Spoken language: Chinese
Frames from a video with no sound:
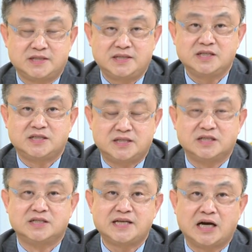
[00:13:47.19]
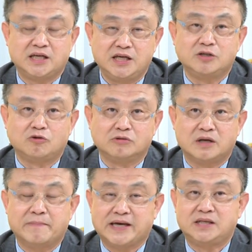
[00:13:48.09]
自己向印度
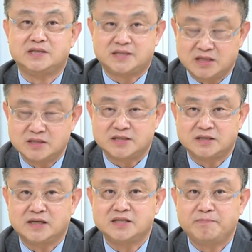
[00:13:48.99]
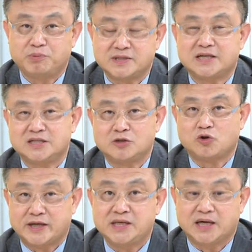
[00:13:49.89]
的媒体证实的，已经不再是
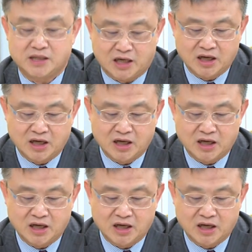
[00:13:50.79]
传言了。